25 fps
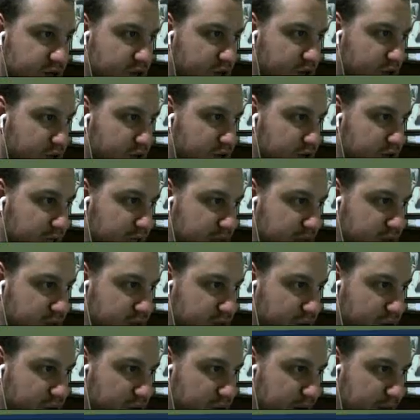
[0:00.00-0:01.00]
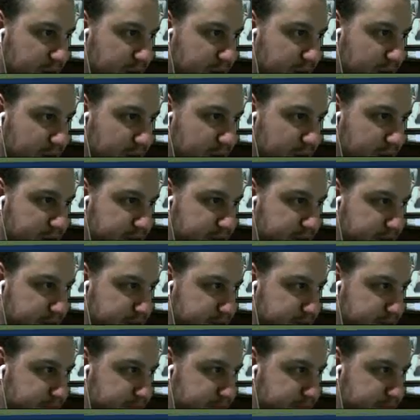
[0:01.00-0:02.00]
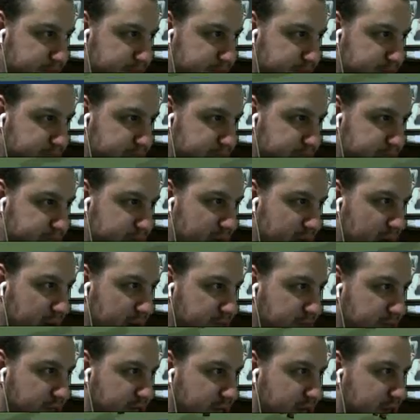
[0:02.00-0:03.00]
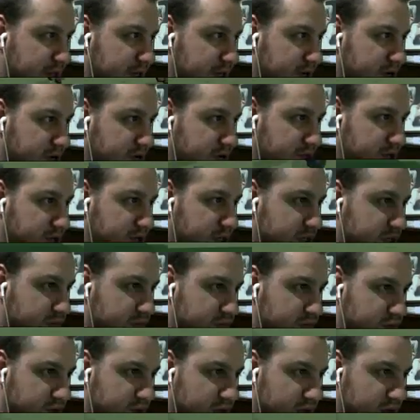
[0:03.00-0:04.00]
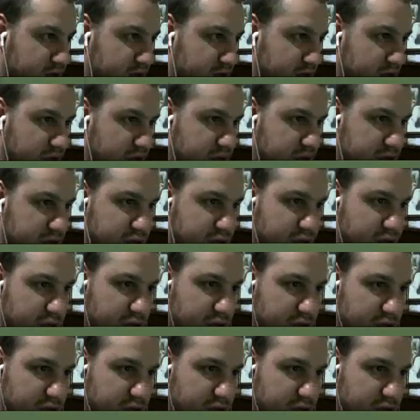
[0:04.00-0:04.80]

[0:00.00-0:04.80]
Ondan sonra bakalım hmm, ne yapacaklarını göreceğiz. Buraları da indirmişler.